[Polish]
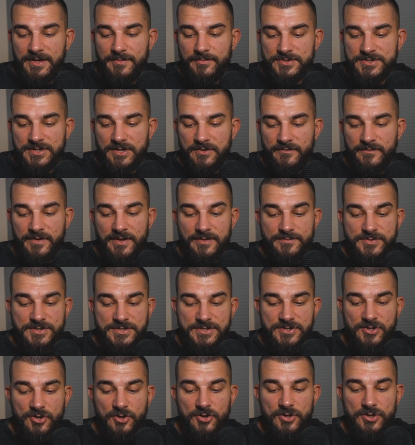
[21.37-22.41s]
postanowienia
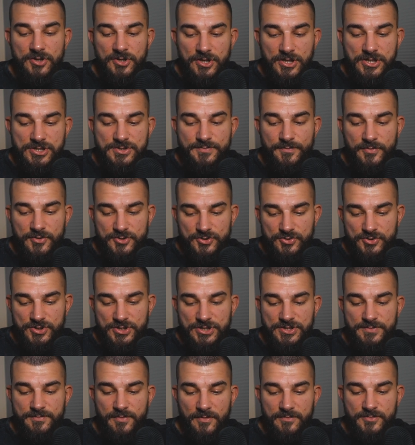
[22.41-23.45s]
przez rok niż
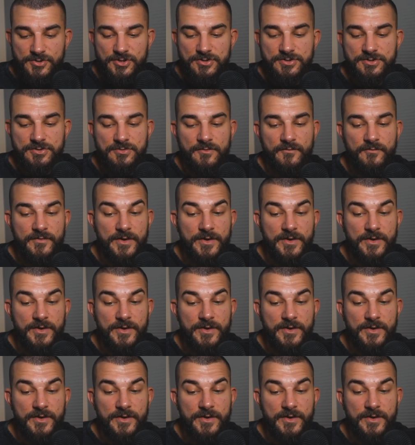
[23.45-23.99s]
porzucić po miesiącu